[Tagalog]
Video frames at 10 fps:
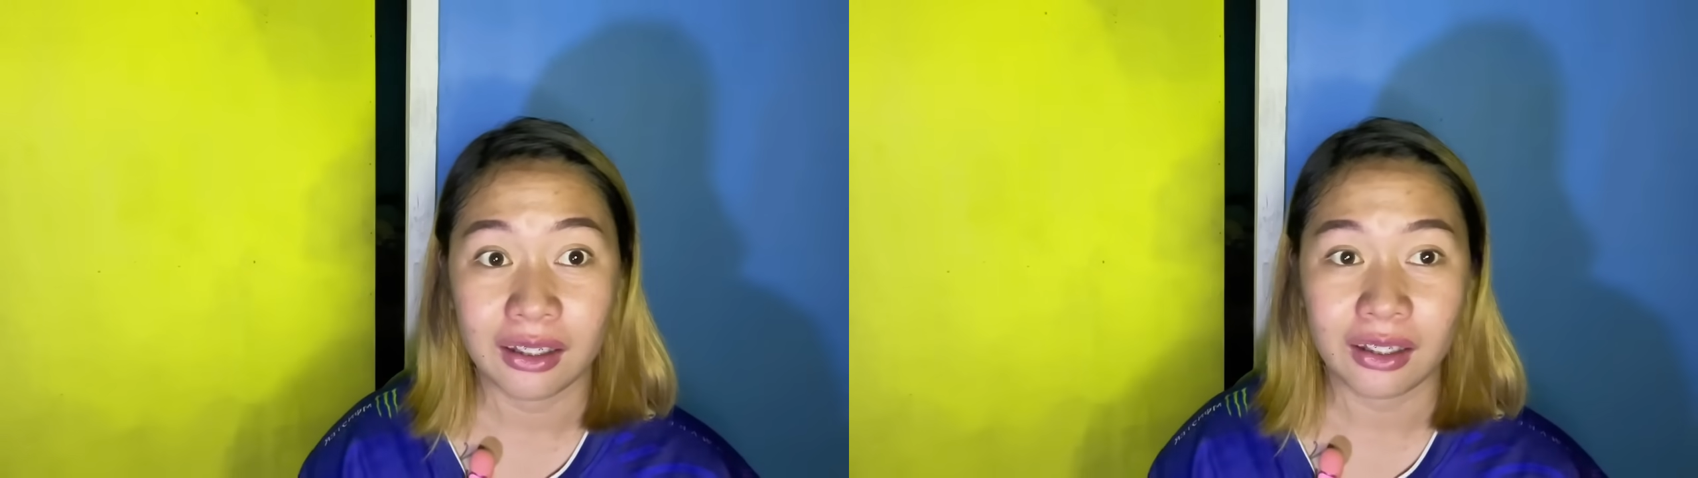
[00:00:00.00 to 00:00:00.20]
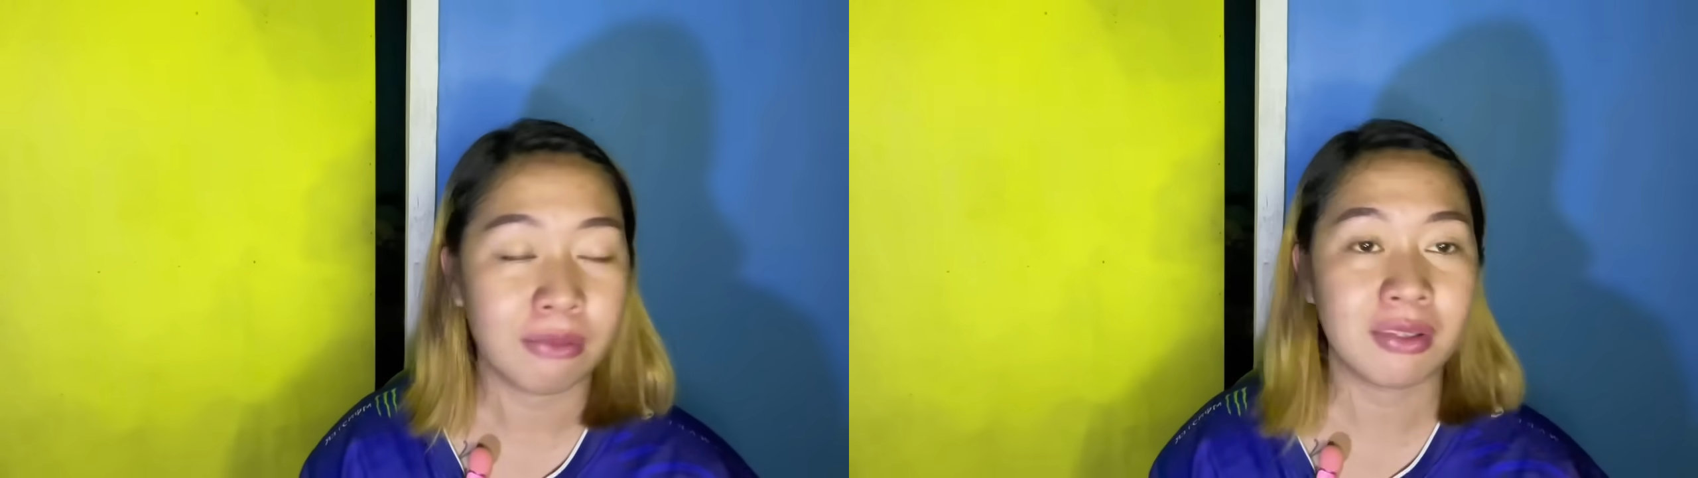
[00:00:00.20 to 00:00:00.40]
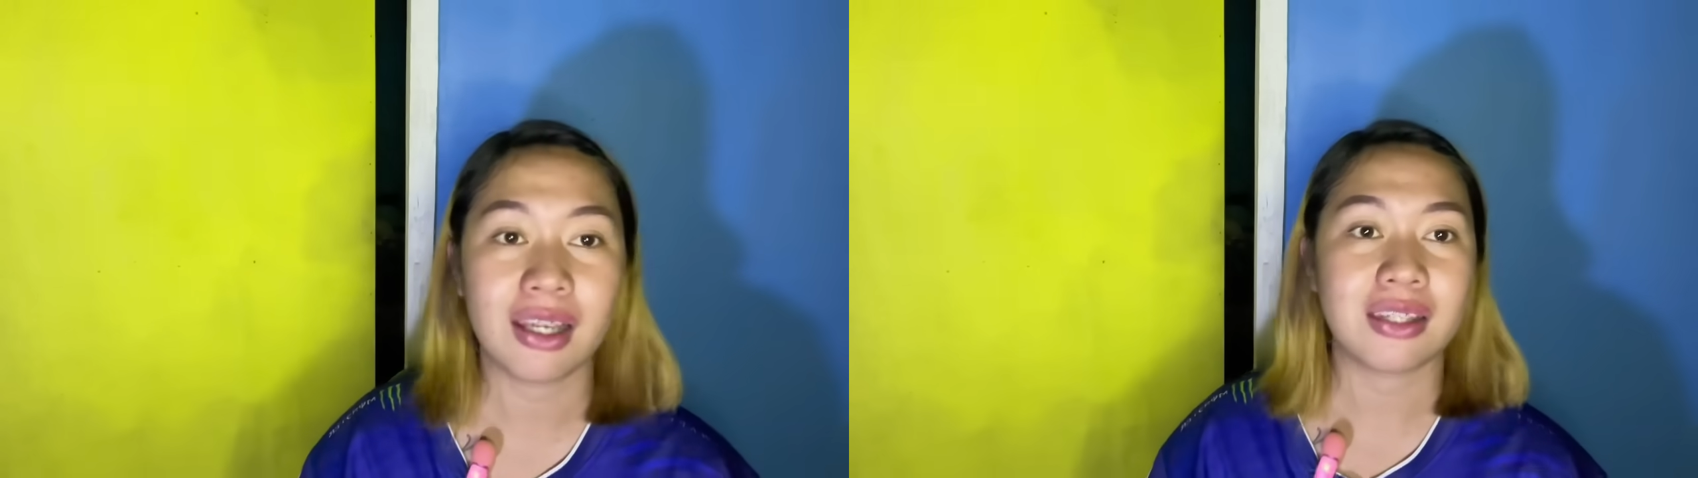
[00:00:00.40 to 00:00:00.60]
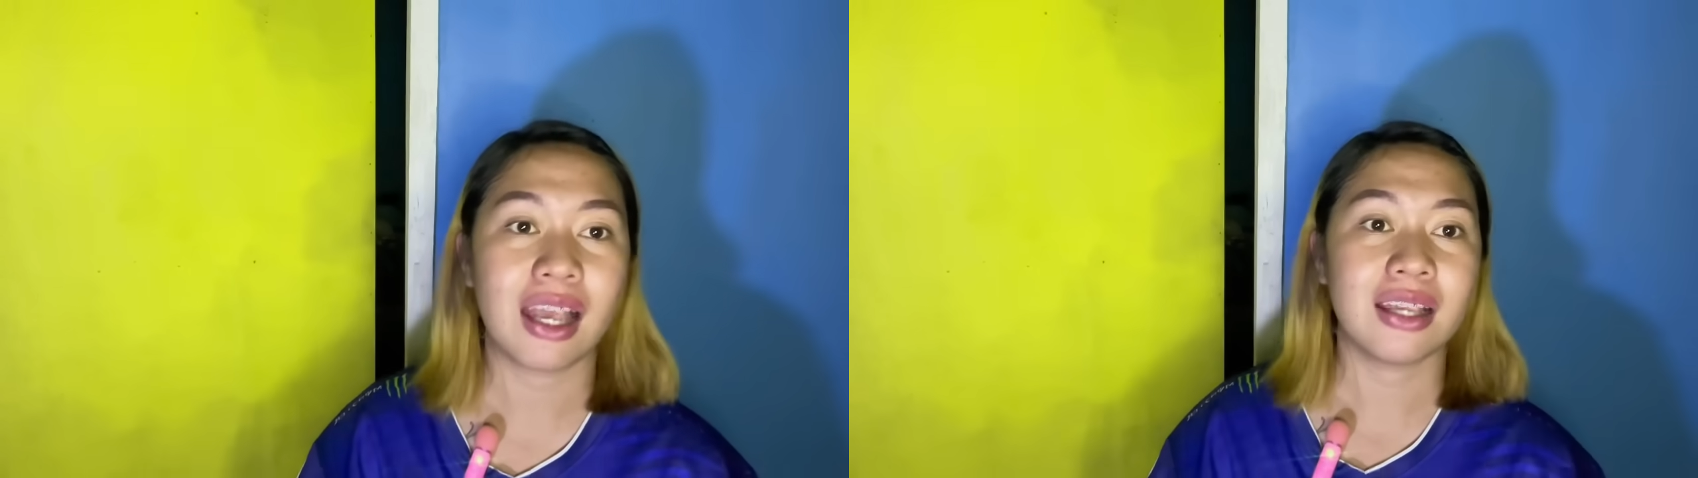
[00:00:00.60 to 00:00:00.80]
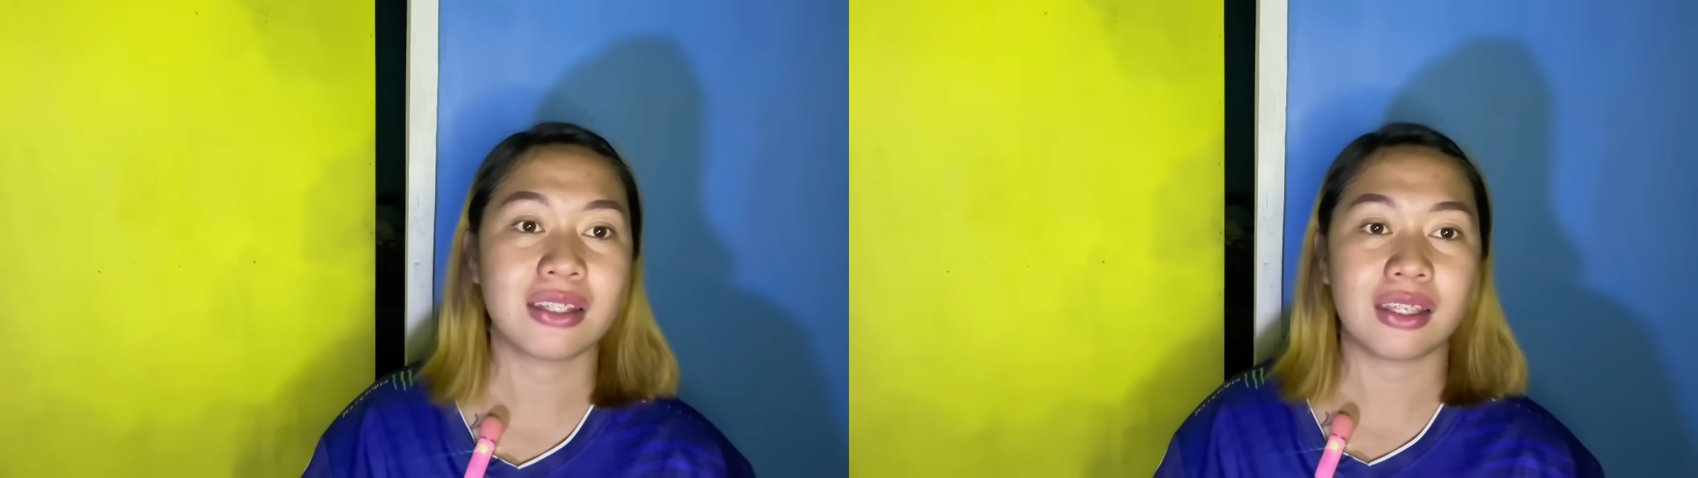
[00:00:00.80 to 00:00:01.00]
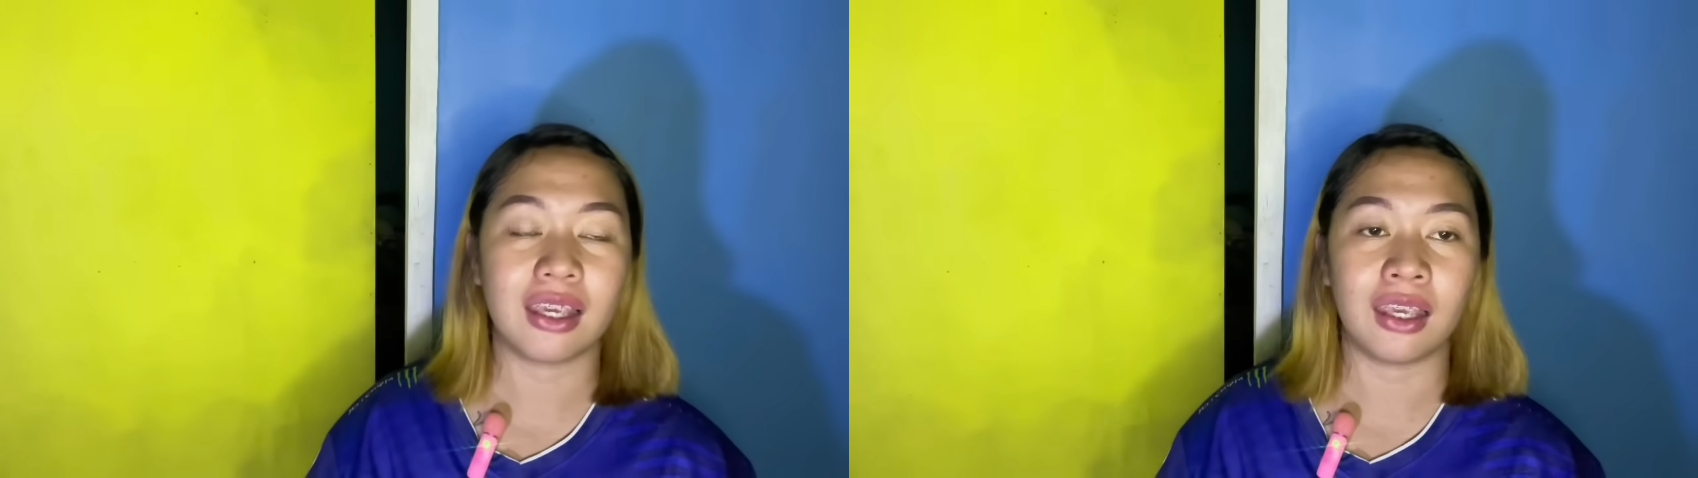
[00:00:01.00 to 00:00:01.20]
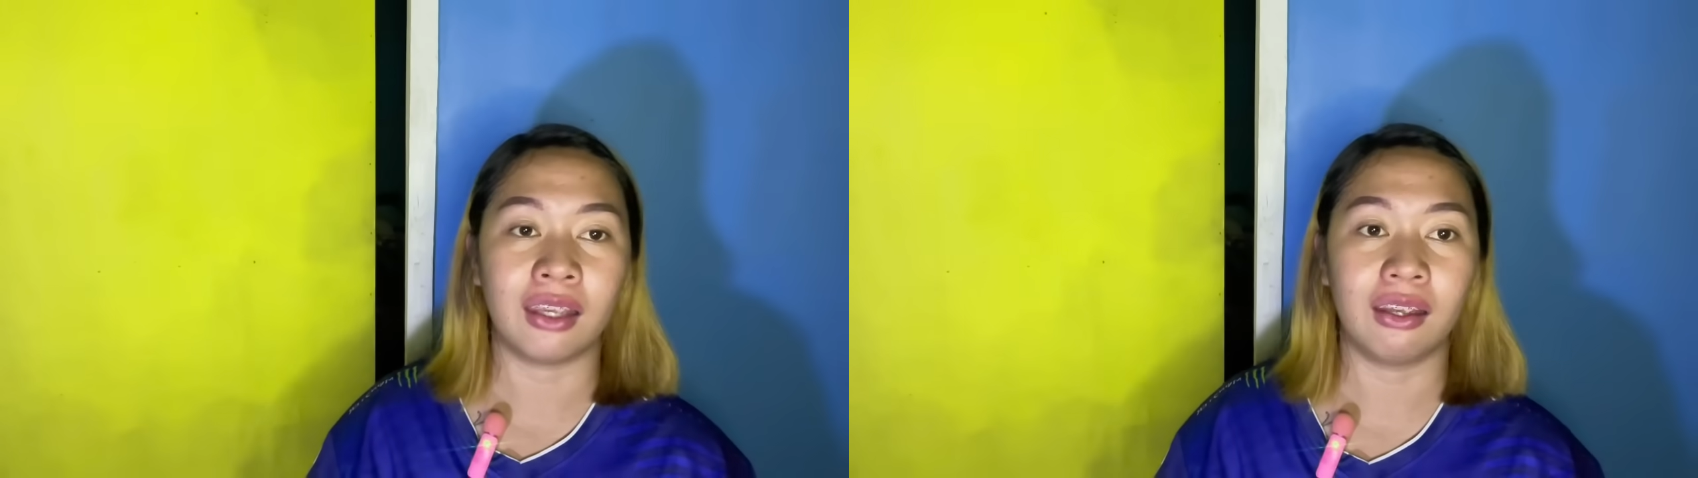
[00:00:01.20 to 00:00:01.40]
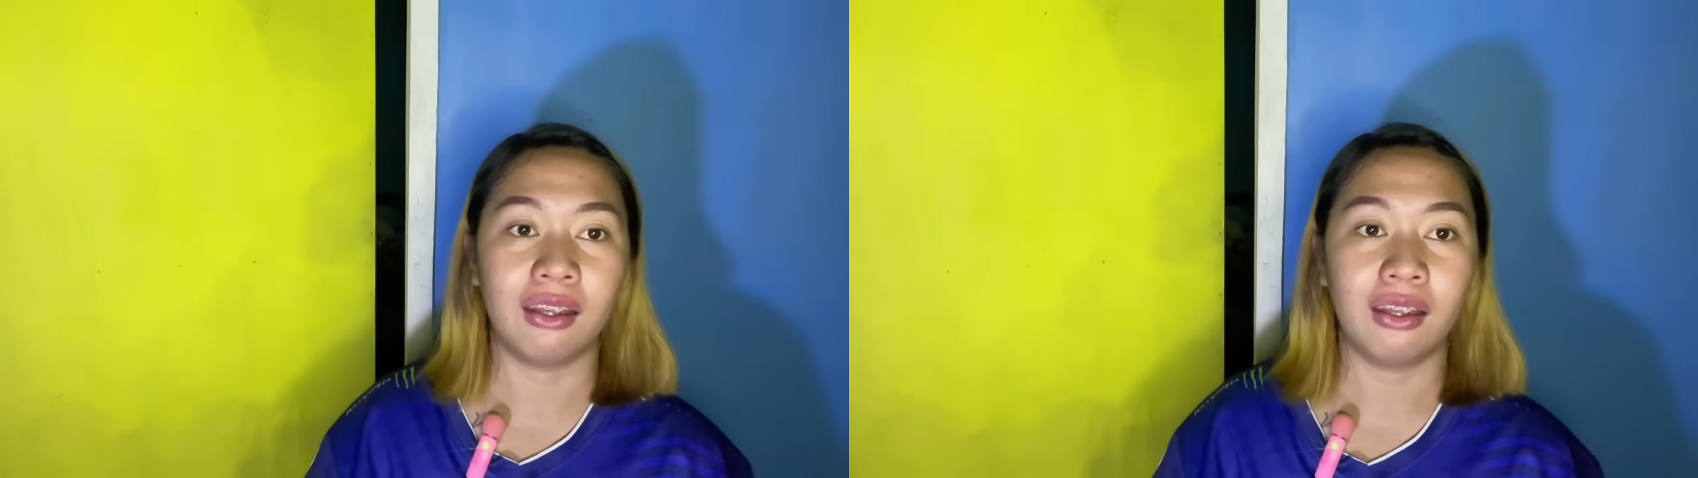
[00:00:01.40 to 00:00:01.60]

I'm just asking,